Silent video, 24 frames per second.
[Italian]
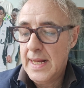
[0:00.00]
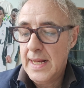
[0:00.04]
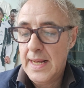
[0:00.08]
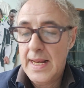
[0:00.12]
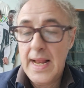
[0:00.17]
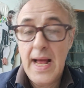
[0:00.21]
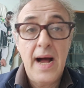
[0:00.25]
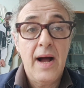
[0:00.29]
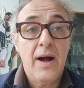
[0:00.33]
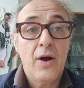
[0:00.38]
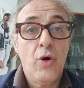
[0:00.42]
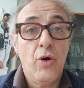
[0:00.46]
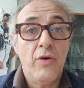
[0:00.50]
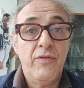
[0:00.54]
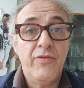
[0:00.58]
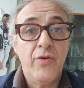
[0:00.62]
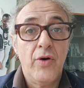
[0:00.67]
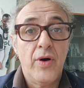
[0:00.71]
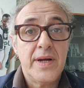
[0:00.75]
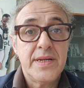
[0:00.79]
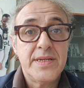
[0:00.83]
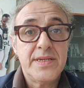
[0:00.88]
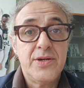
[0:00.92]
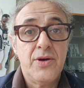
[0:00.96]
la
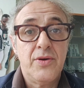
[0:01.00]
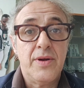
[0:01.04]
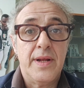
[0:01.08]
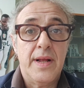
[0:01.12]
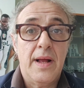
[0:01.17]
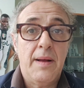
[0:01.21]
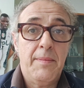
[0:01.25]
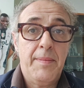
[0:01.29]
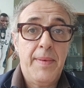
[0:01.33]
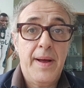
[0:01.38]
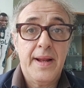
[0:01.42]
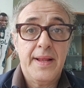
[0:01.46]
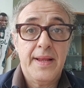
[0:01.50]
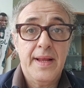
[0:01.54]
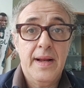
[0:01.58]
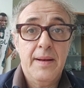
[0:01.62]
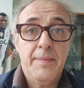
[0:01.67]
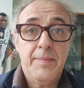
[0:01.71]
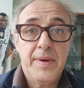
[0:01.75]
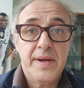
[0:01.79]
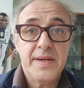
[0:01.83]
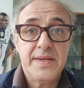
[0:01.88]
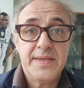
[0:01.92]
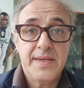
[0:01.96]
convocazione da parte
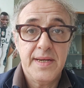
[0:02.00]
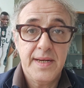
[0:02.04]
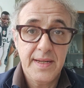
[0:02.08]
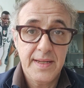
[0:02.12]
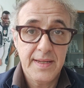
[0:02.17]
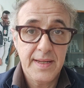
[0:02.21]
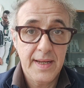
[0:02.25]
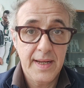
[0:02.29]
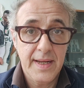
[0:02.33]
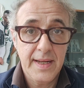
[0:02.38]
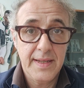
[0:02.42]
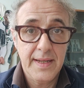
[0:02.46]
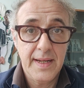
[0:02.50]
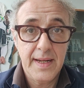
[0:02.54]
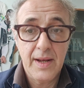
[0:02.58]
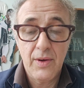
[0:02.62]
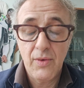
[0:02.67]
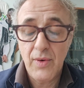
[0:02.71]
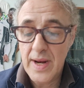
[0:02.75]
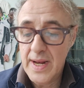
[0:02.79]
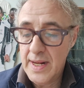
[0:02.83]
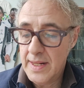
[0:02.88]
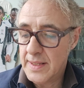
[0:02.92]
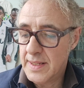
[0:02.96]
del presidente De
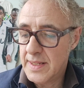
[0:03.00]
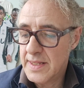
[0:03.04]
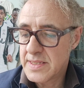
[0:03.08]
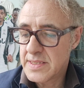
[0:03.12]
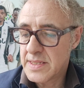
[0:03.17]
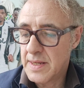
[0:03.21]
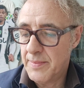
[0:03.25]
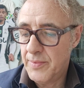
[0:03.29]
Laurentiis